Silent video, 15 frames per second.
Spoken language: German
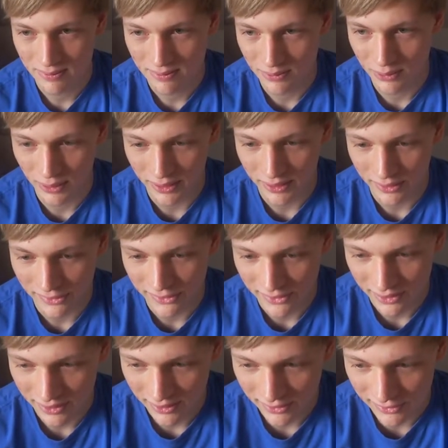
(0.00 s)
Wirklich, das
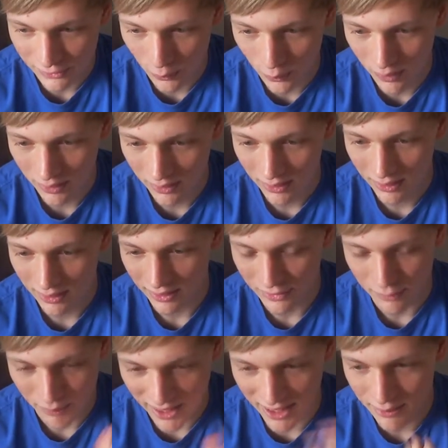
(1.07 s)
ist so,
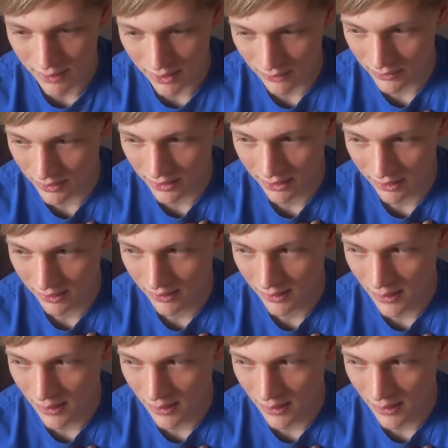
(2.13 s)
also meiner Meinung nach,